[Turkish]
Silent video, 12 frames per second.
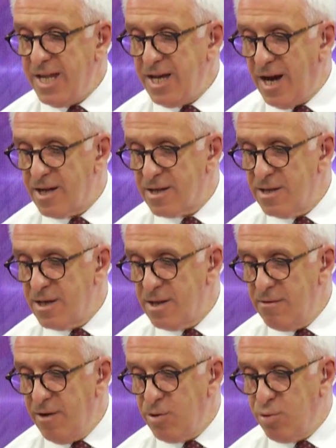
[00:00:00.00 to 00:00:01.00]

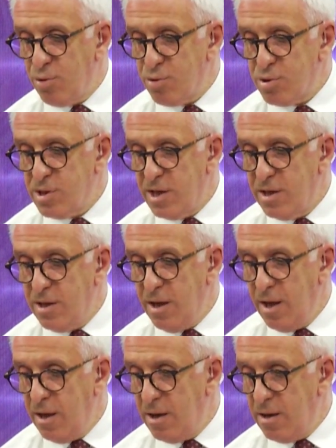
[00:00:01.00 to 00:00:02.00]
yargılarını ve görüşlerini
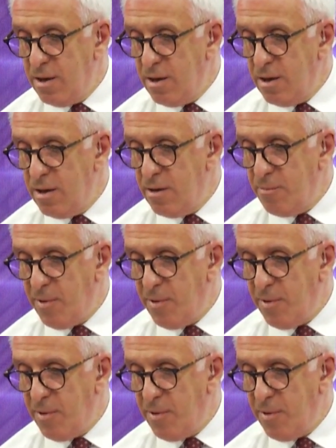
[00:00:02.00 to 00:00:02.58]
e,